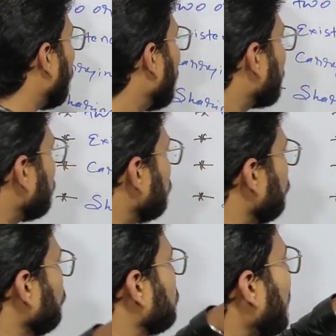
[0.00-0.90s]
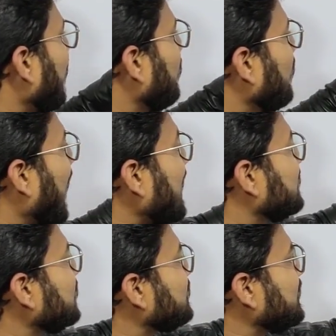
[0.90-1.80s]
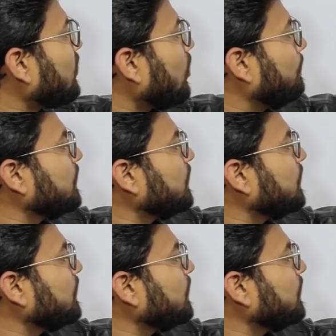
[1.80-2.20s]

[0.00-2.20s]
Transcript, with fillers: और दूसरा एग्जिस्टिंग ऑफ